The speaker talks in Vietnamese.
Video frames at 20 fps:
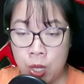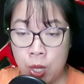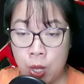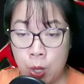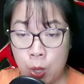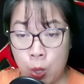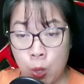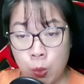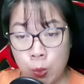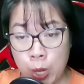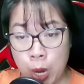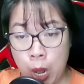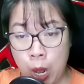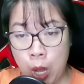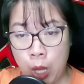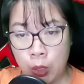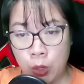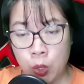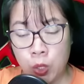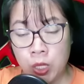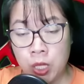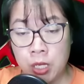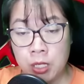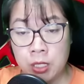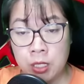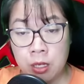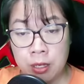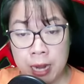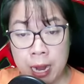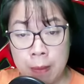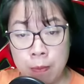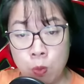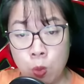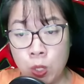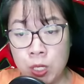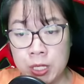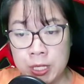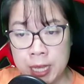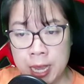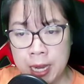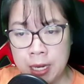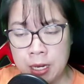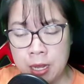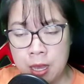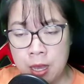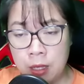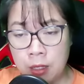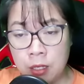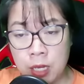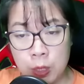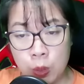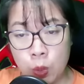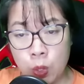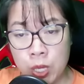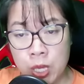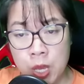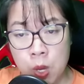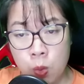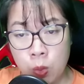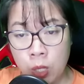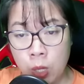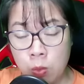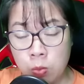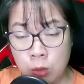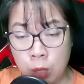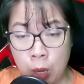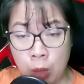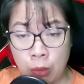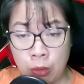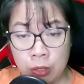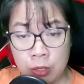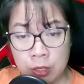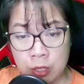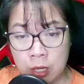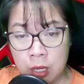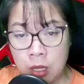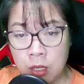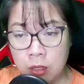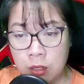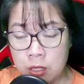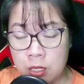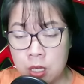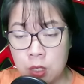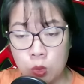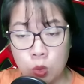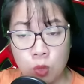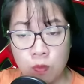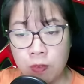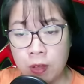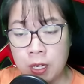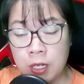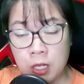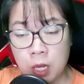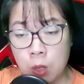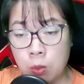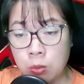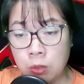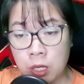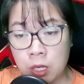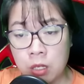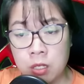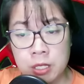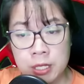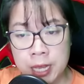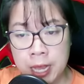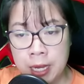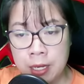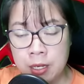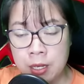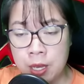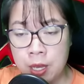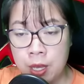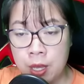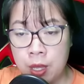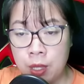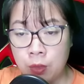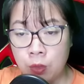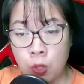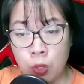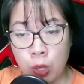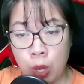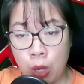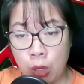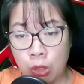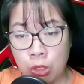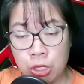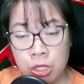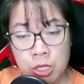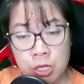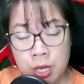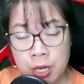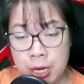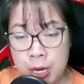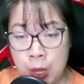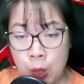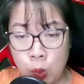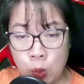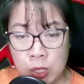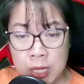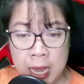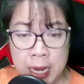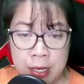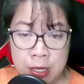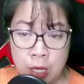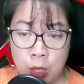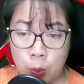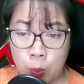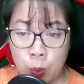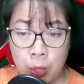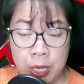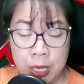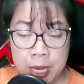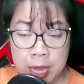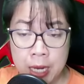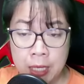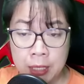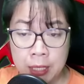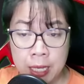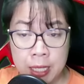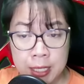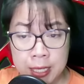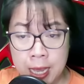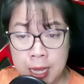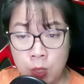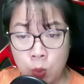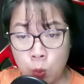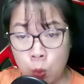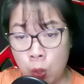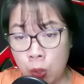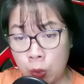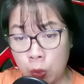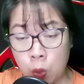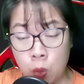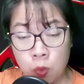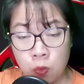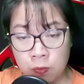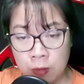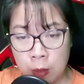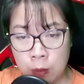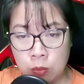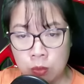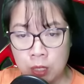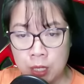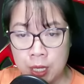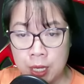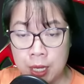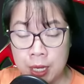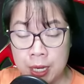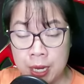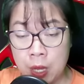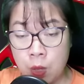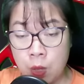Lúc đó tôi thực sự đã muốn chết, người tôi yêu không còn nữa, nhưng tôi vẫn không nỡ chết. Tôi còn chưa điều tra được nguyên nhân cái chết của Tô Phong. Nếu